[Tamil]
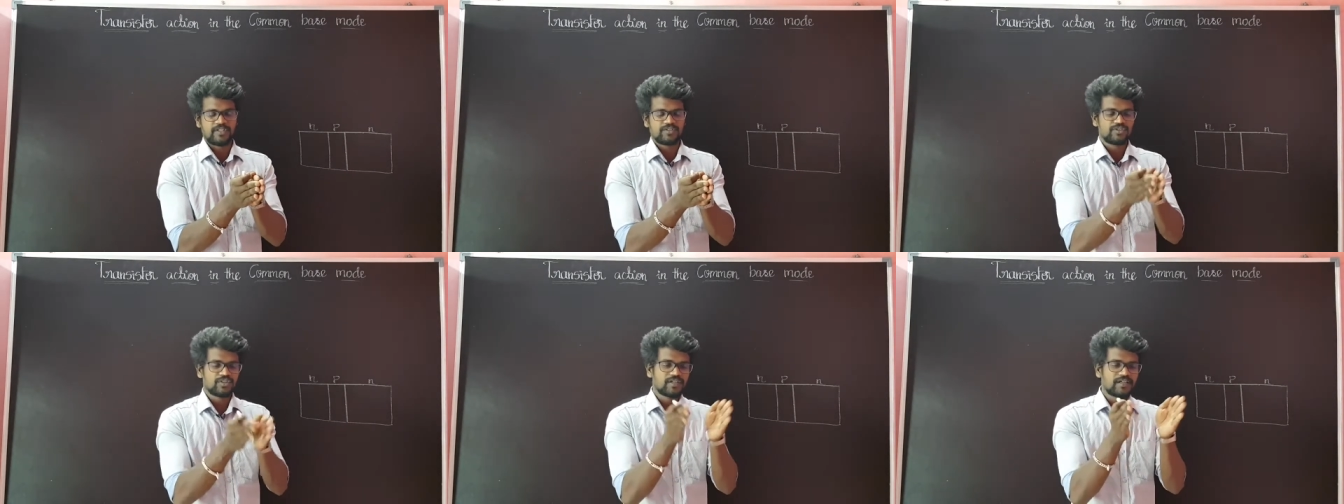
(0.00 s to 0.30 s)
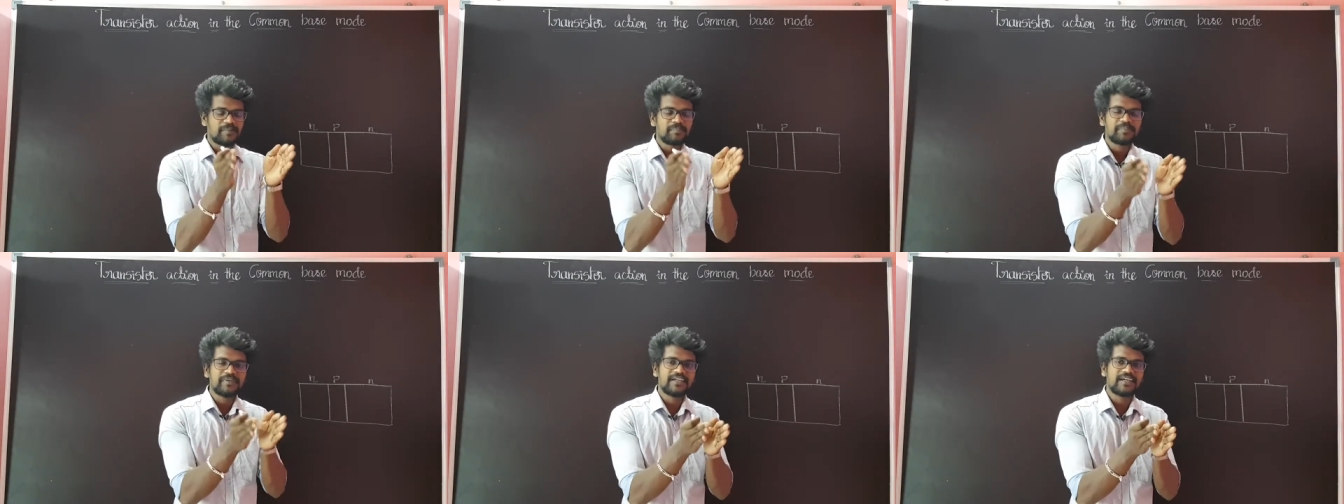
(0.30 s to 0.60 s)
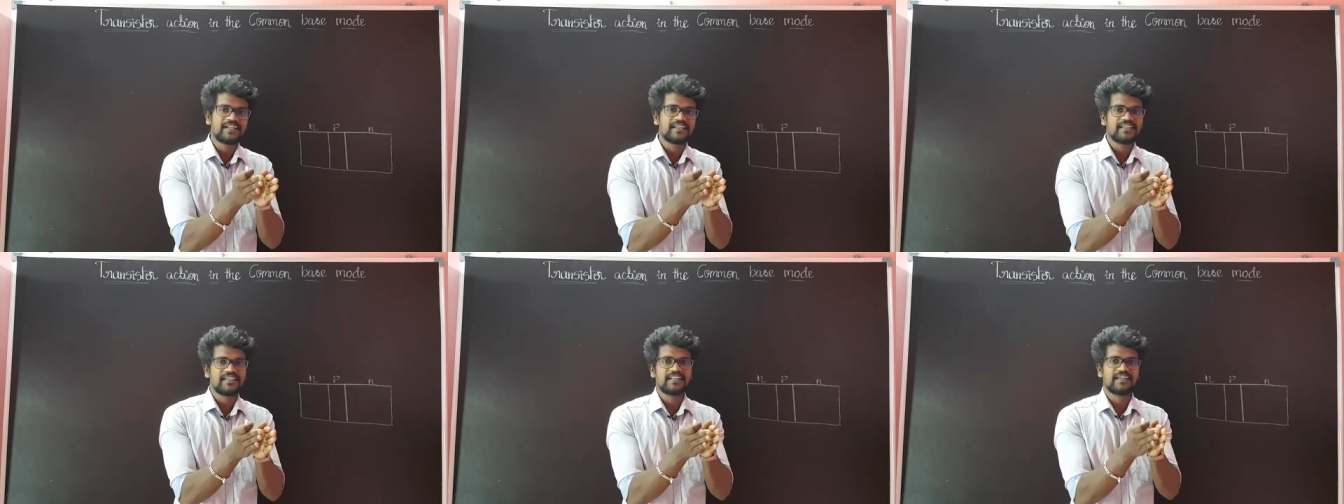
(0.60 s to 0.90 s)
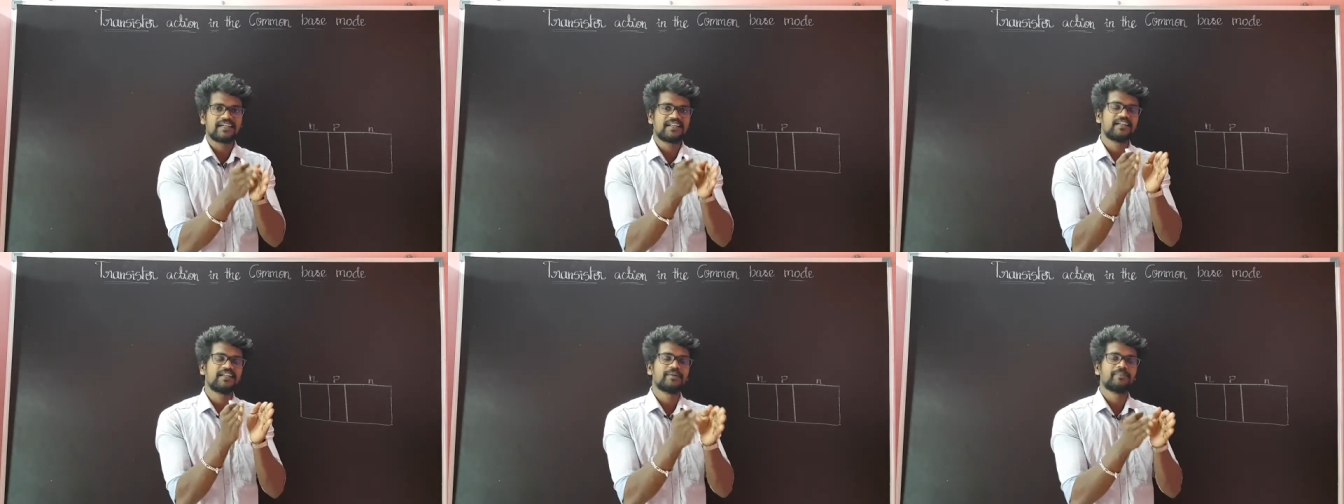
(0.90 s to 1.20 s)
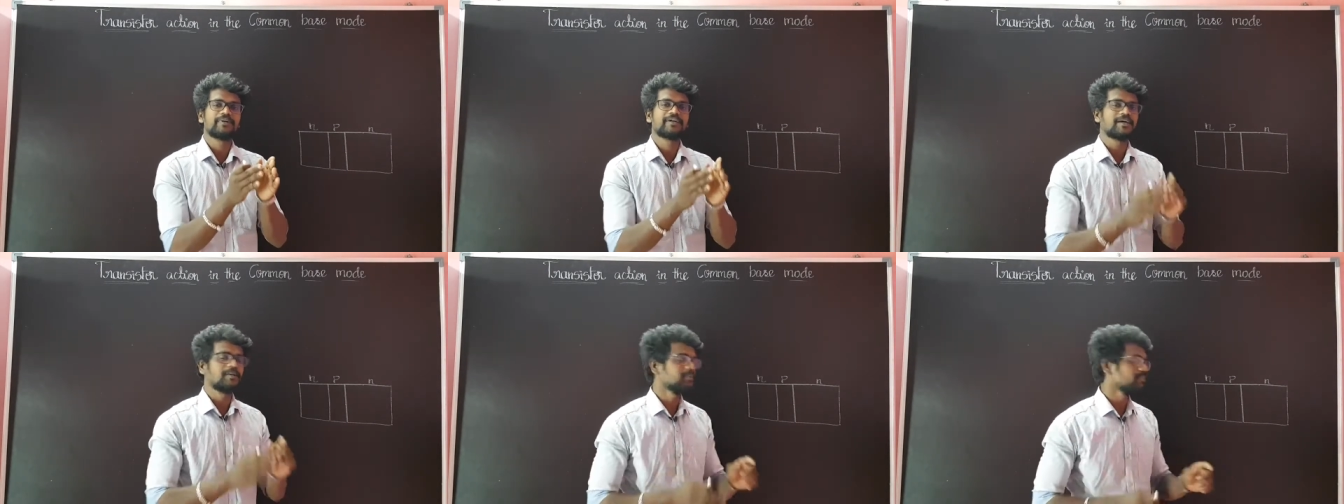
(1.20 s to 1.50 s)
ஸோ கம்மியான ஏரியாவில்
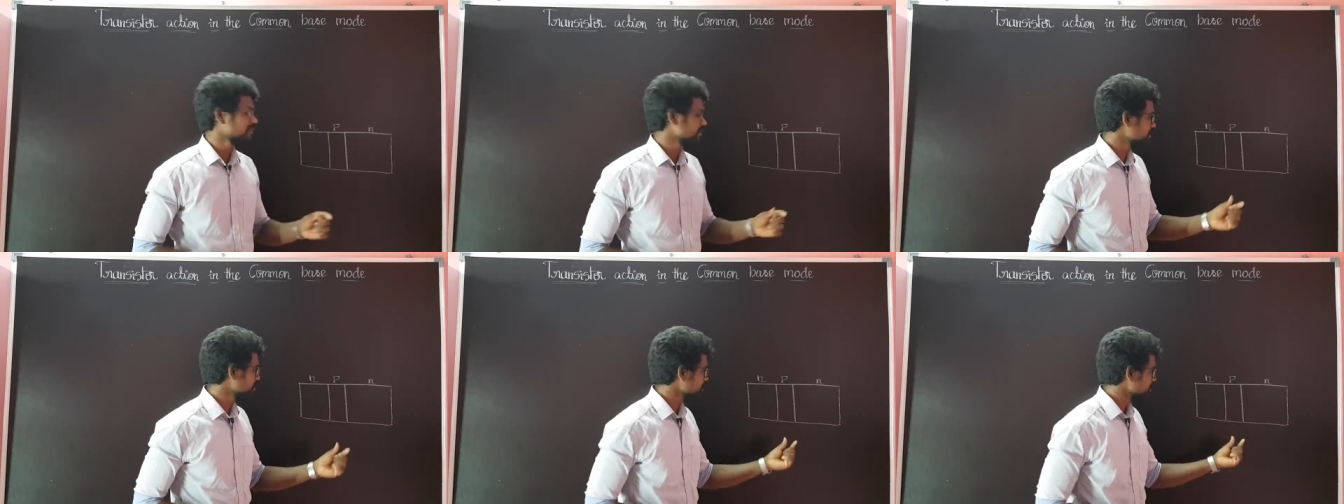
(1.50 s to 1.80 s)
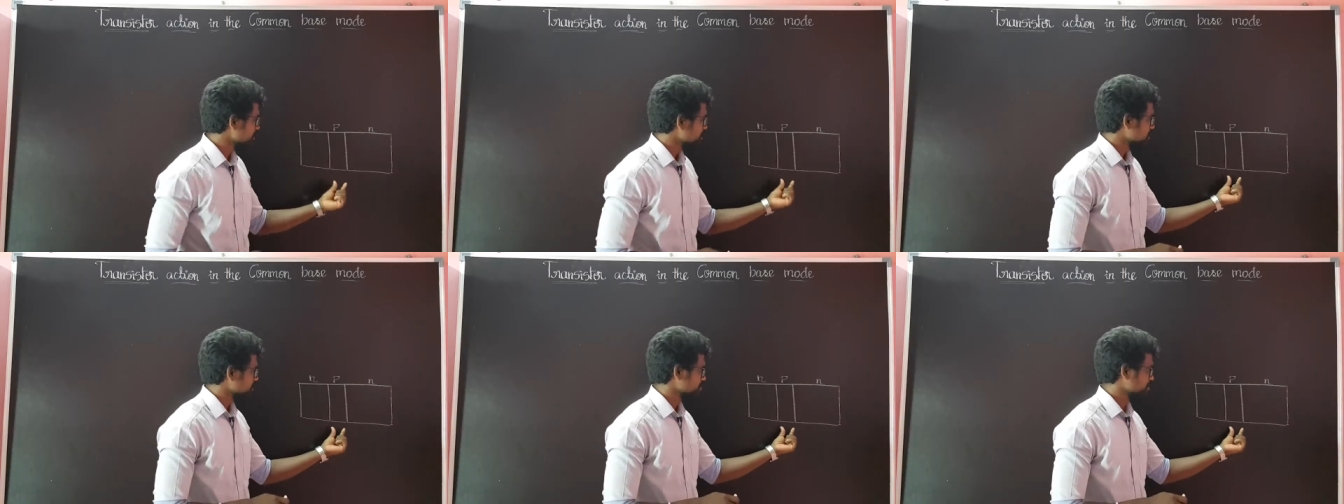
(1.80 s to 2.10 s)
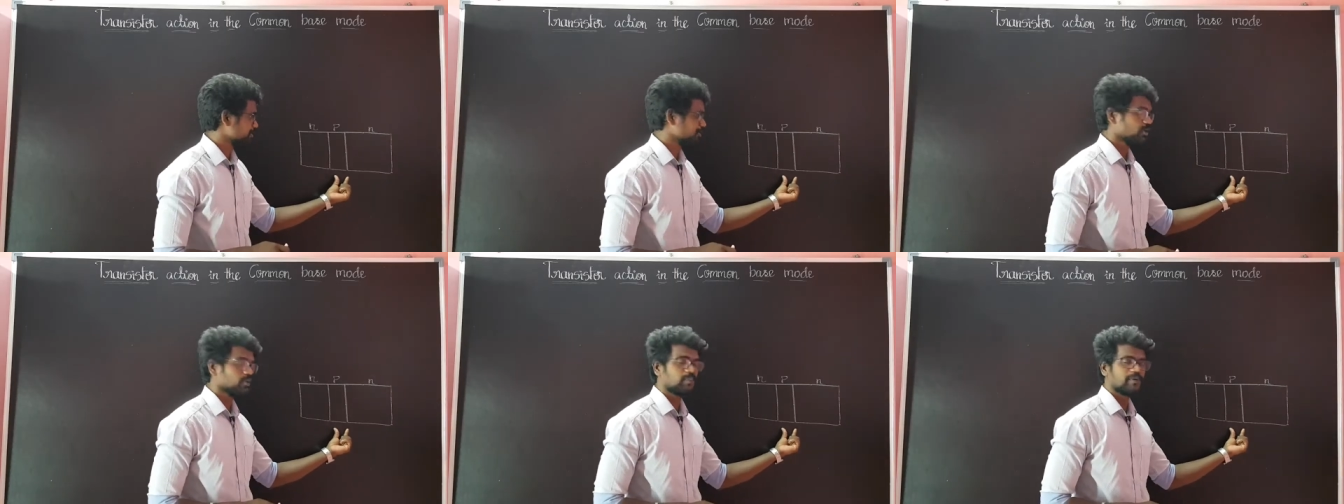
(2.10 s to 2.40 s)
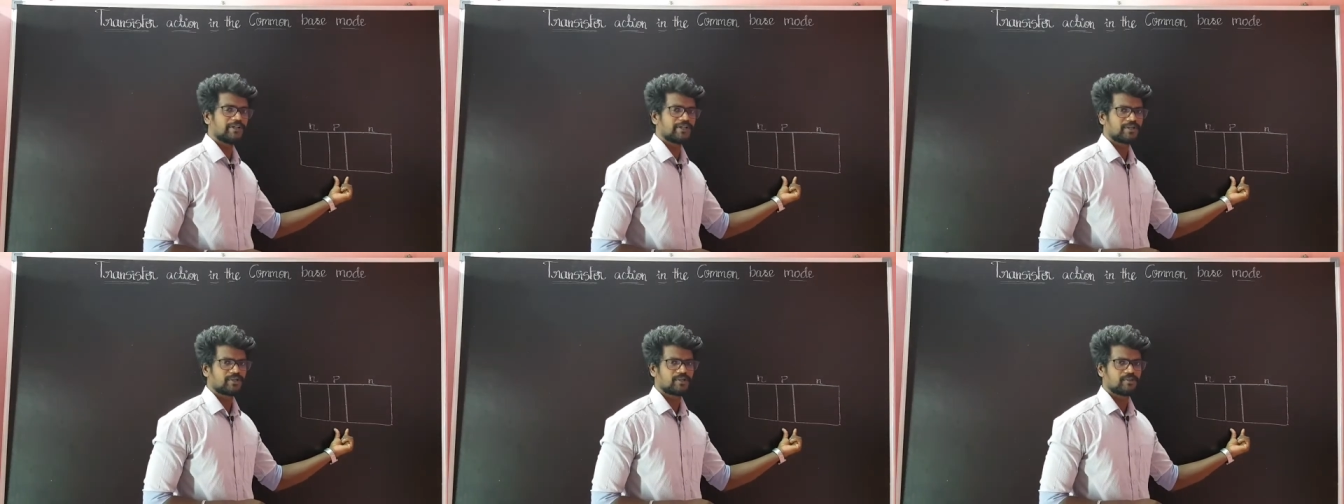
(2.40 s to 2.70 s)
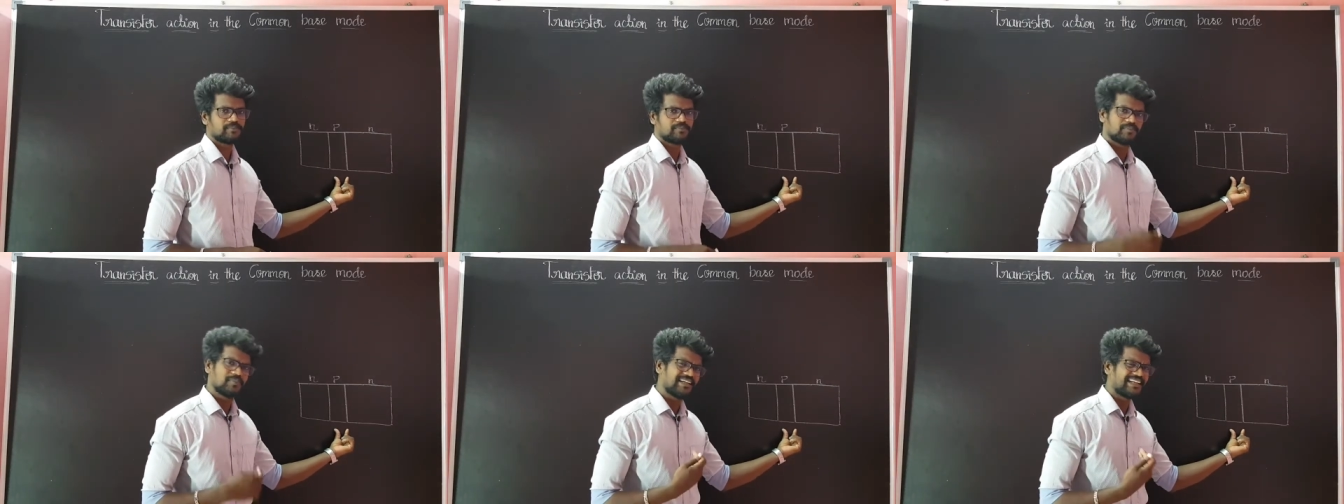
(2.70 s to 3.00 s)
நம்ம கம்மியாக இதை டோப்
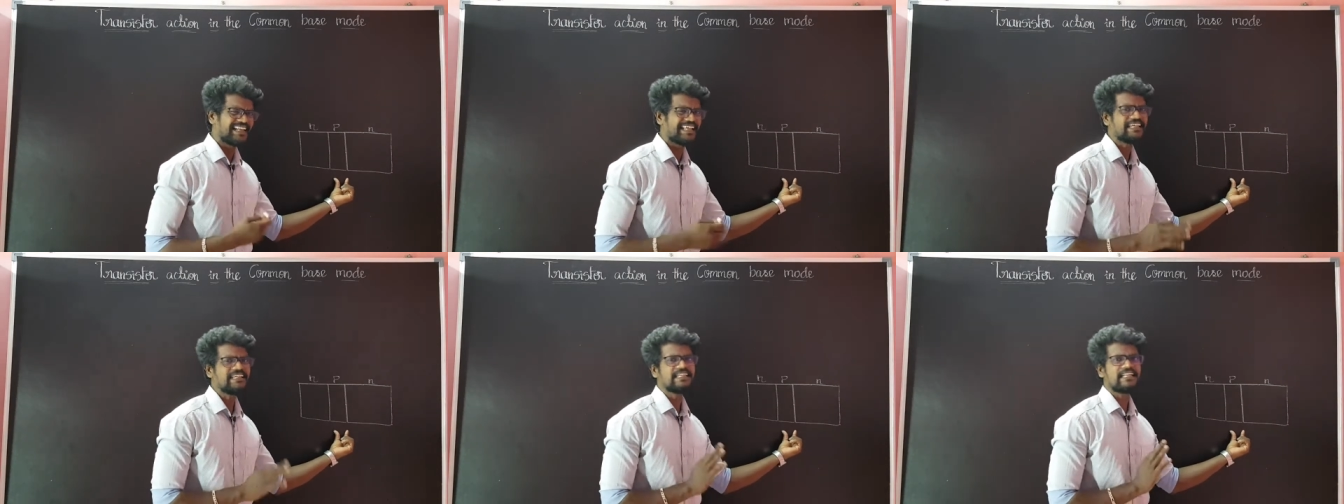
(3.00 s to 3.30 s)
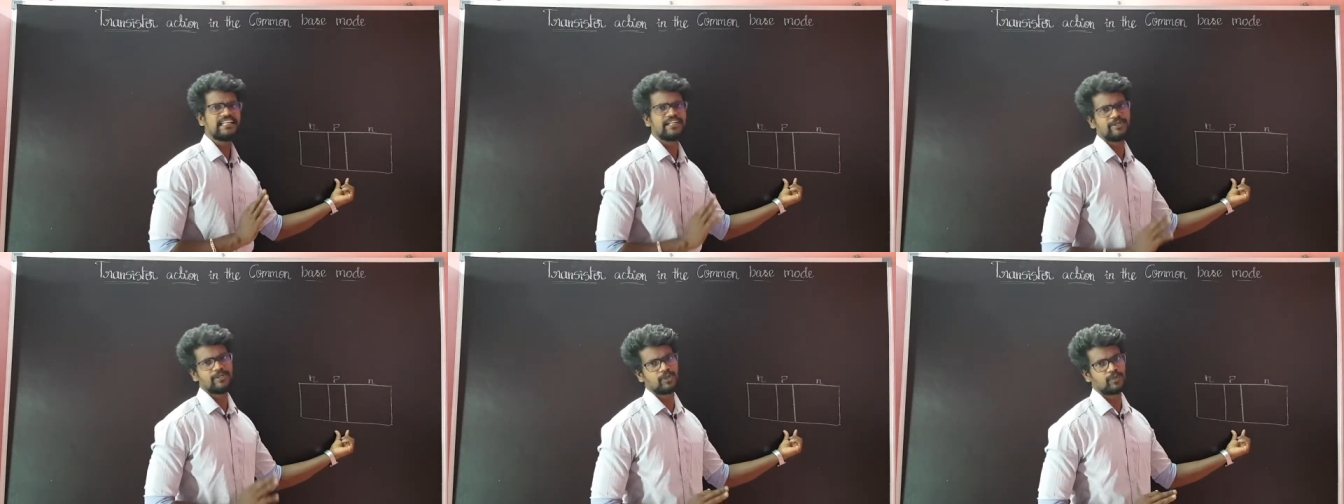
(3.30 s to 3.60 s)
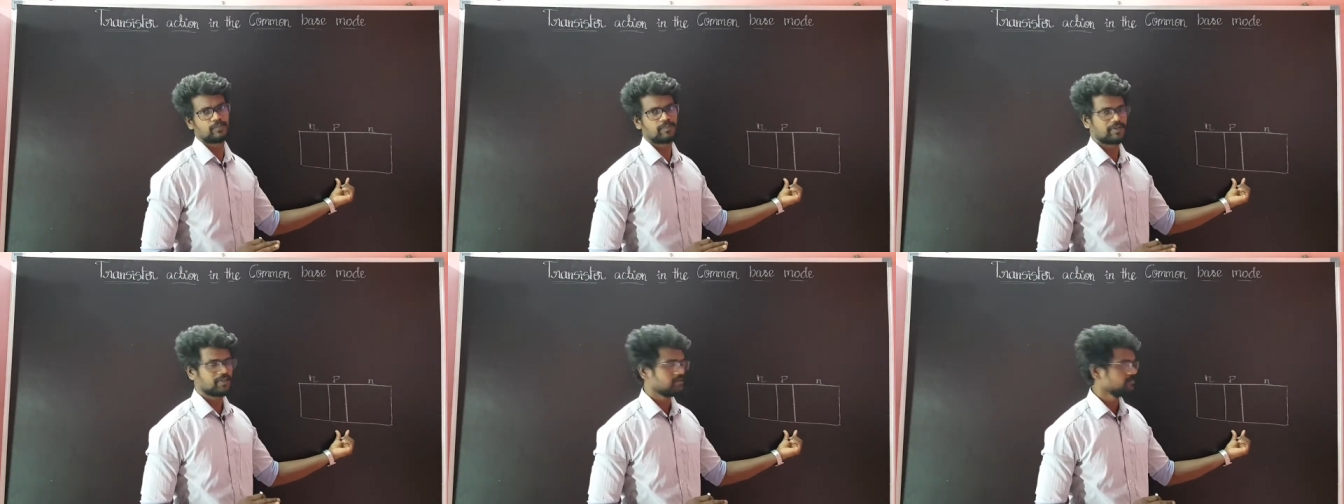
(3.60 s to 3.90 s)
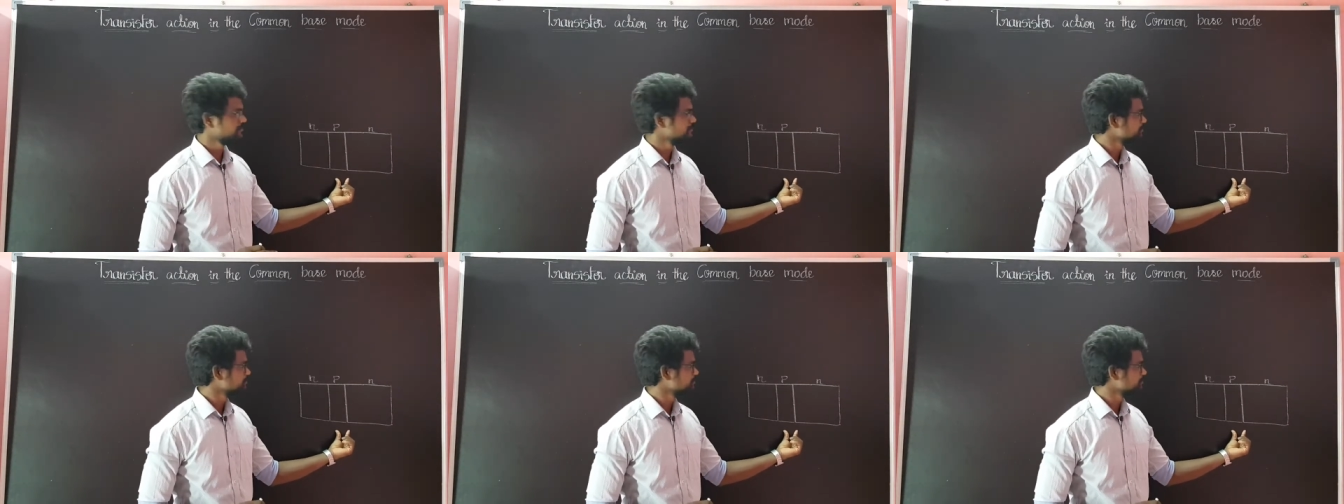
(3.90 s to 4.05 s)
பண்ணியிருக்கோம் லைட்லி டோப்டு